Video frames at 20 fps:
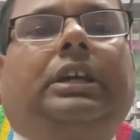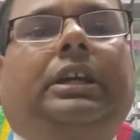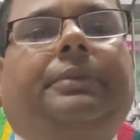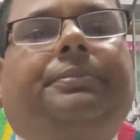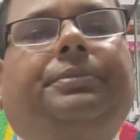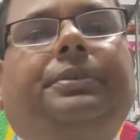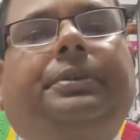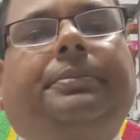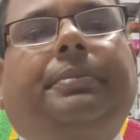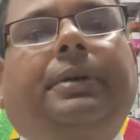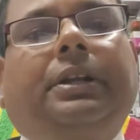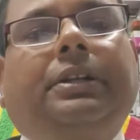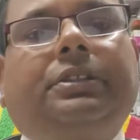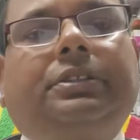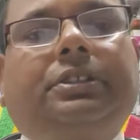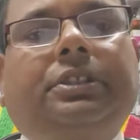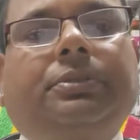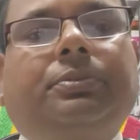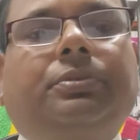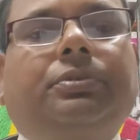আপনি
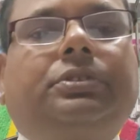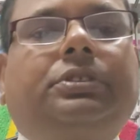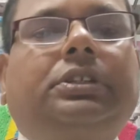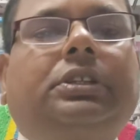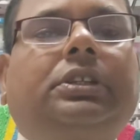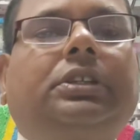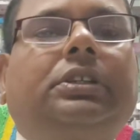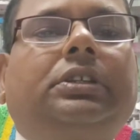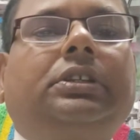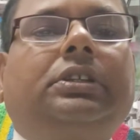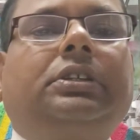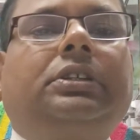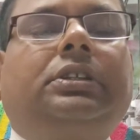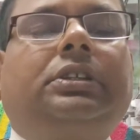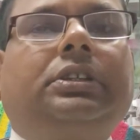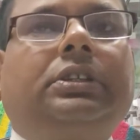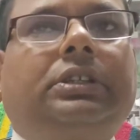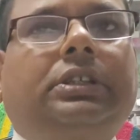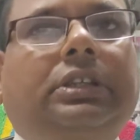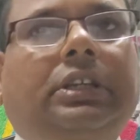বাড়িতে বসে
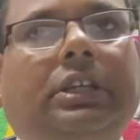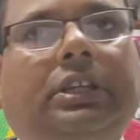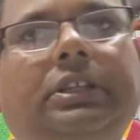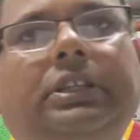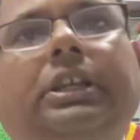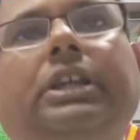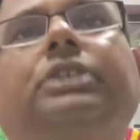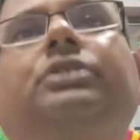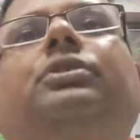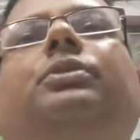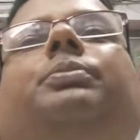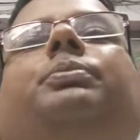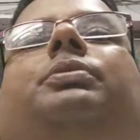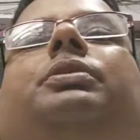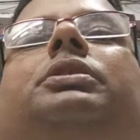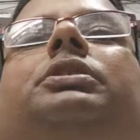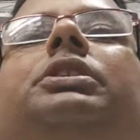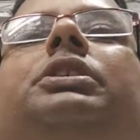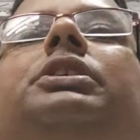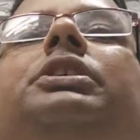এই গ্যাস
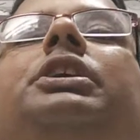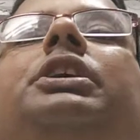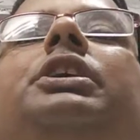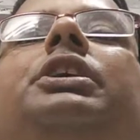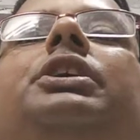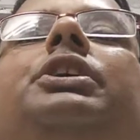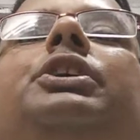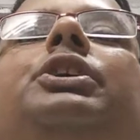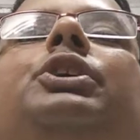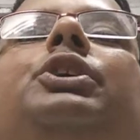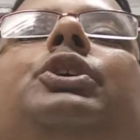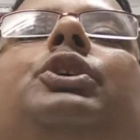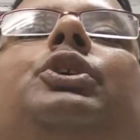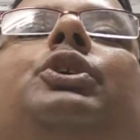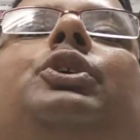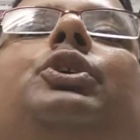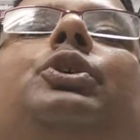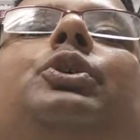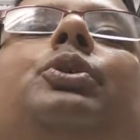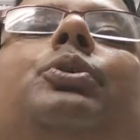অম্বল থেকে
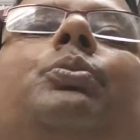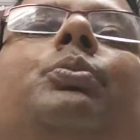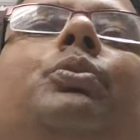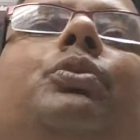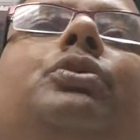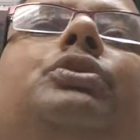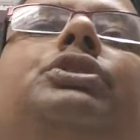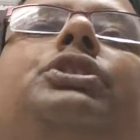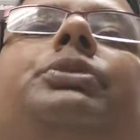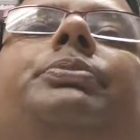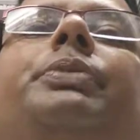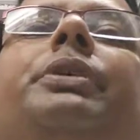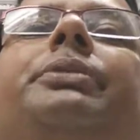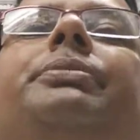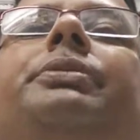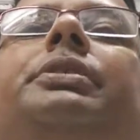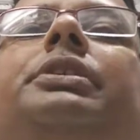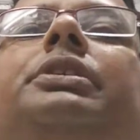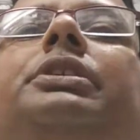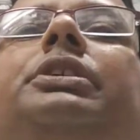মুক্তি
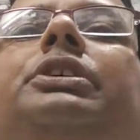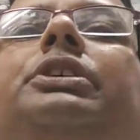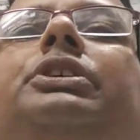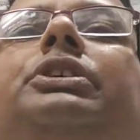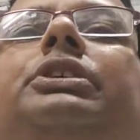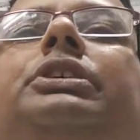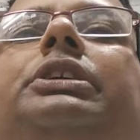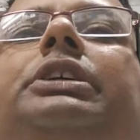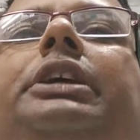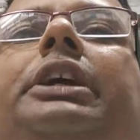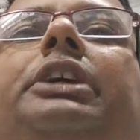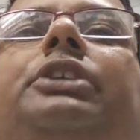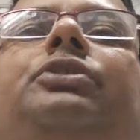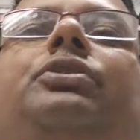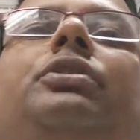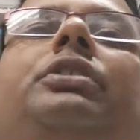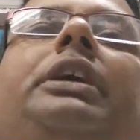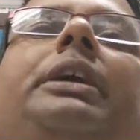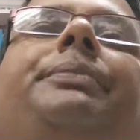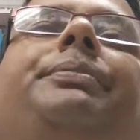পাবেন এর
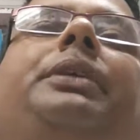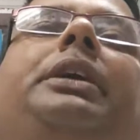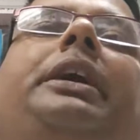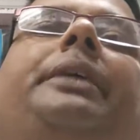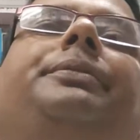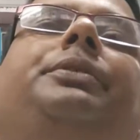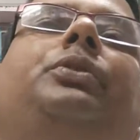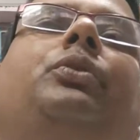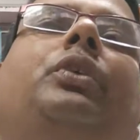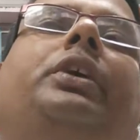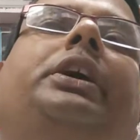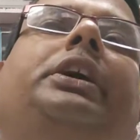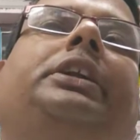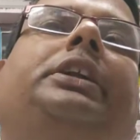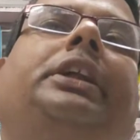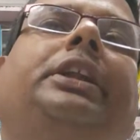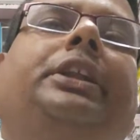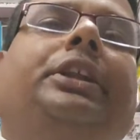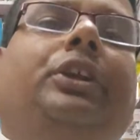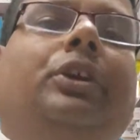জন্য আপনাকে আমি
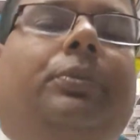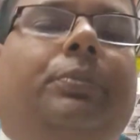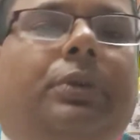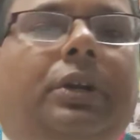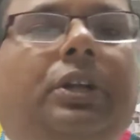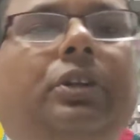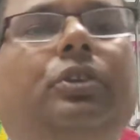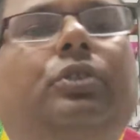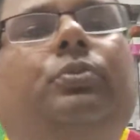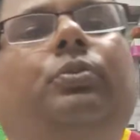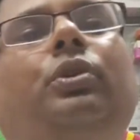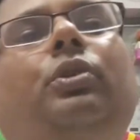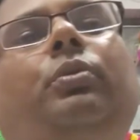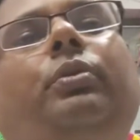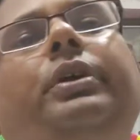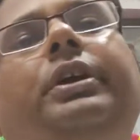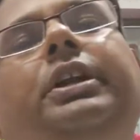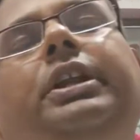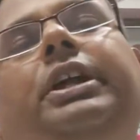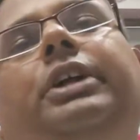কয়েকটা নিয়ম কানুন বলবো
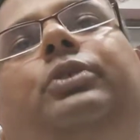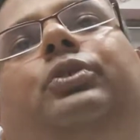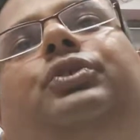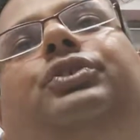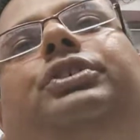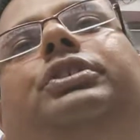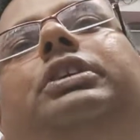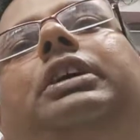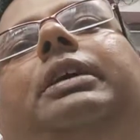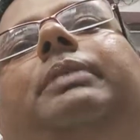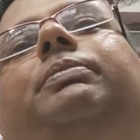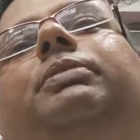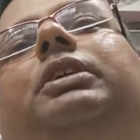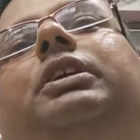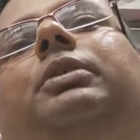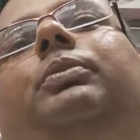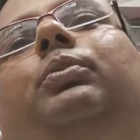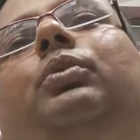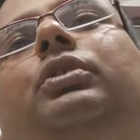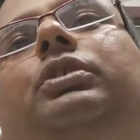এগুলো একটু যদি
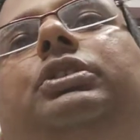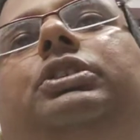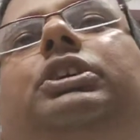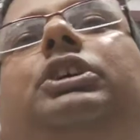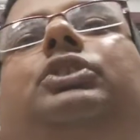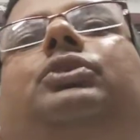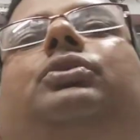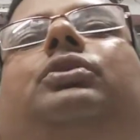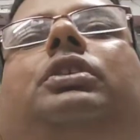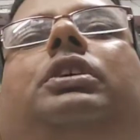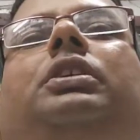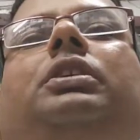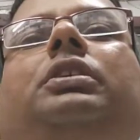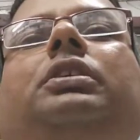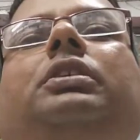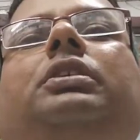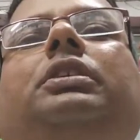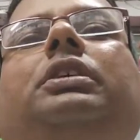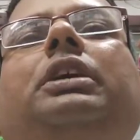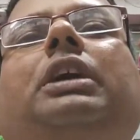আপনারা মন দিয়ে শোনেন
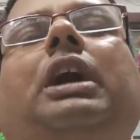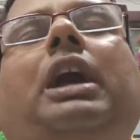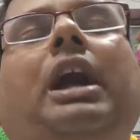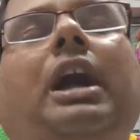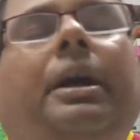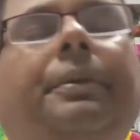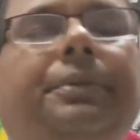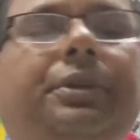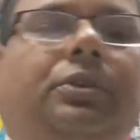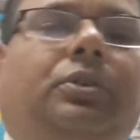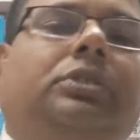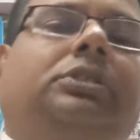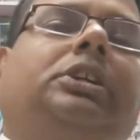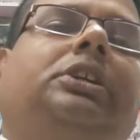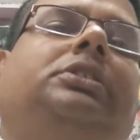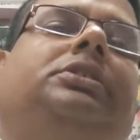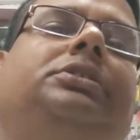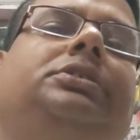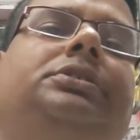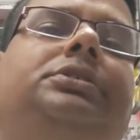আমি কথা
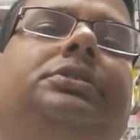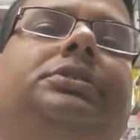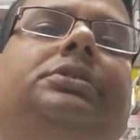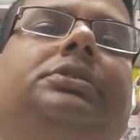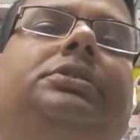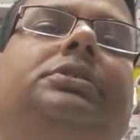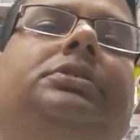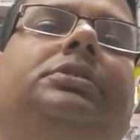দিচ্ছি